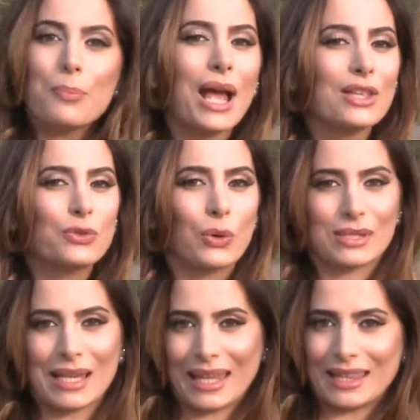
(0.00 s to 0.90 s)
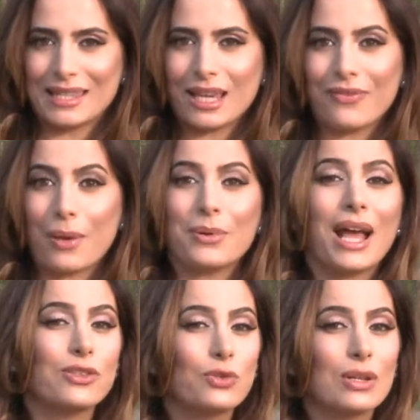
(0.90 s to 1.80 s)
Brand Cross'a gittik ve
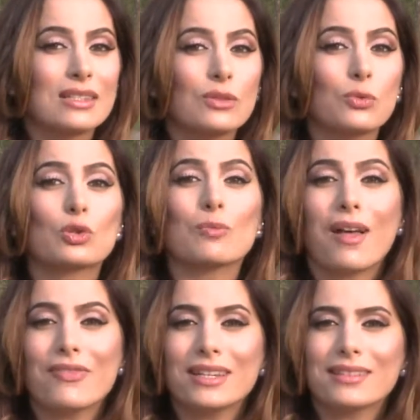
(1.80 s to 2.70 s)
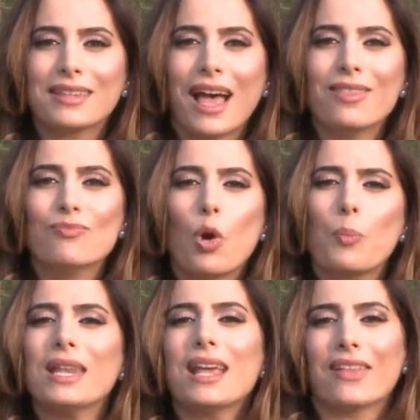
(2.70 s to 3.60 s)
Brand Cross'ın uzmanlarından
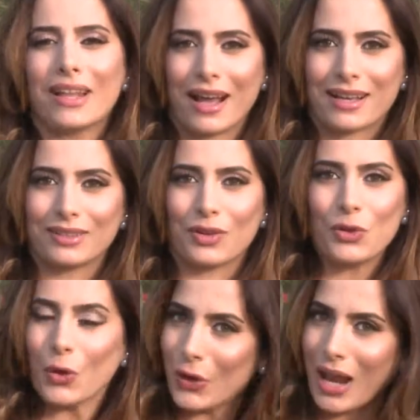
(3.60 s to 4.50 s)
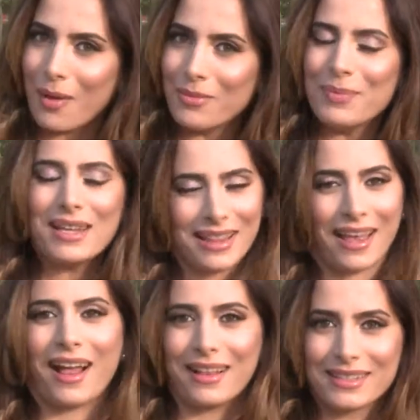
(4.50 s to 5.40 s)
mobilyalar hakkında çok önemli
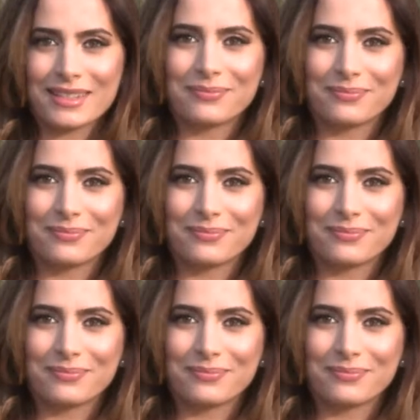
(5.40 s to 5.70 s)
bilgiler aldık.